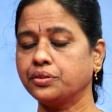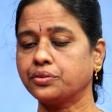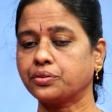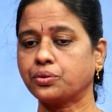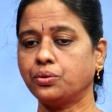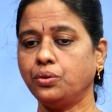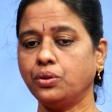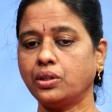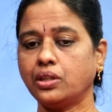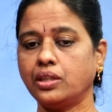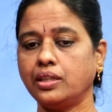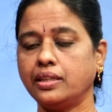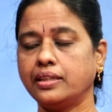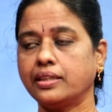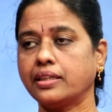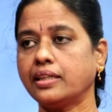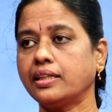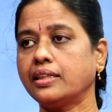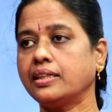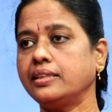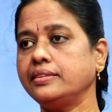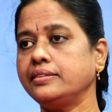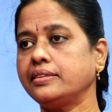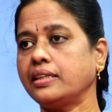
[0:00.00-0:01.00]
ஸ்கூல்
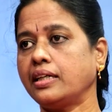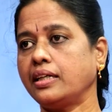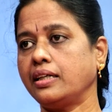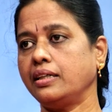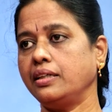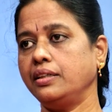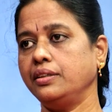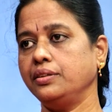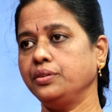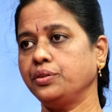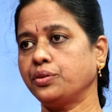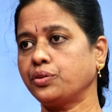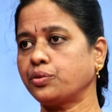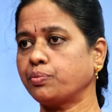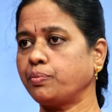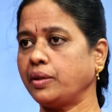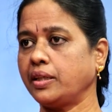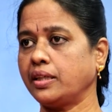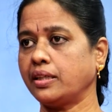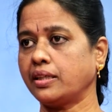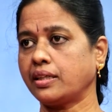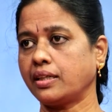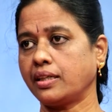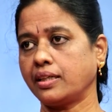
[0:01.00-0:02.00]
குழந்தைங்க கஞ்சா யூஸ்
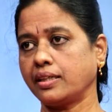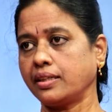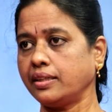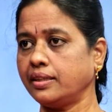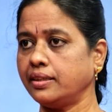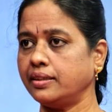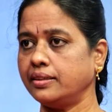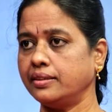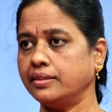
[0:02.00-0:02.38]
பண்ணுறாங்க